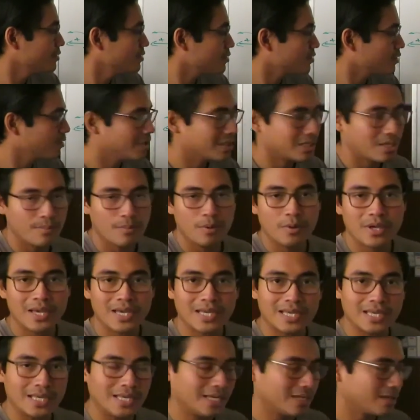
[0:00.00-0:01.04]
¿no? con la que me voy a
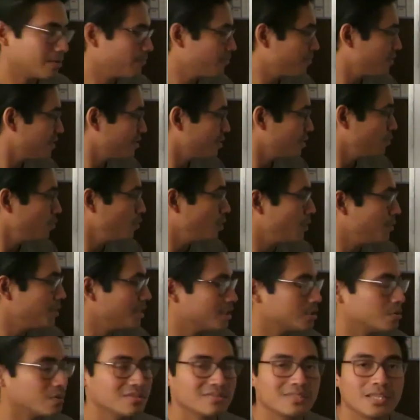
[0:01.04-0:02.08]
quedar, desde 1
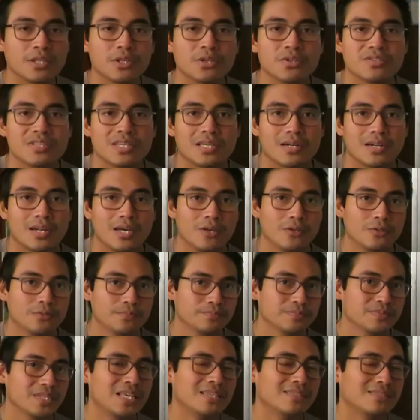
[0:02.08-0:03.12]
abierto hasta 2 cerrado.
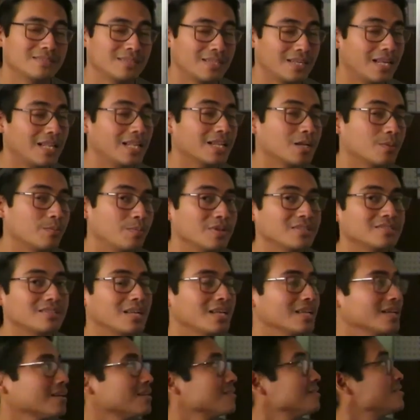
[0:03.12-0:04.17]
Esa sería la respuesta
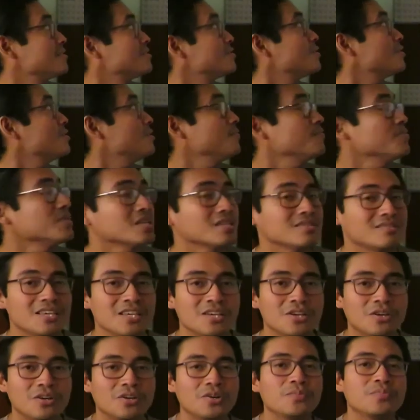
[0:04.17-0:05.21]
al ejercicio
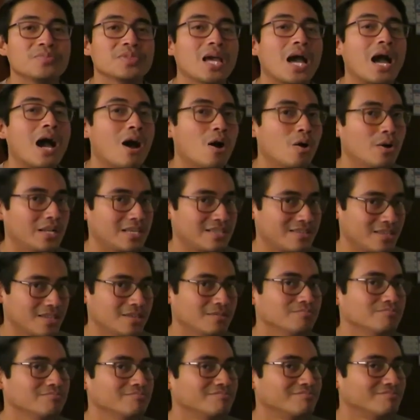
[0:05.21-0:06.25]
5, ahora
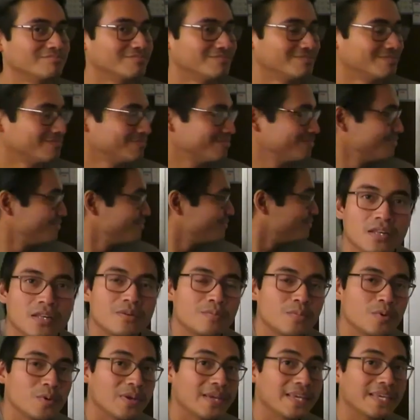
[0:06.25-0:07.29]
sí.
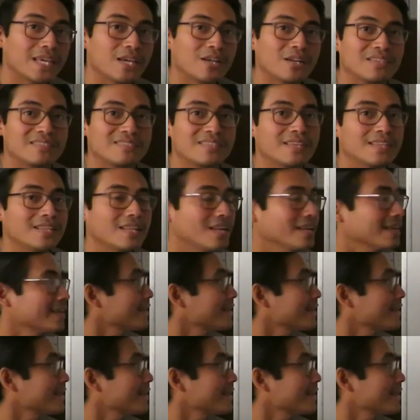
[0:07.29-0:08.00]
Muy bien, y ahora sí en el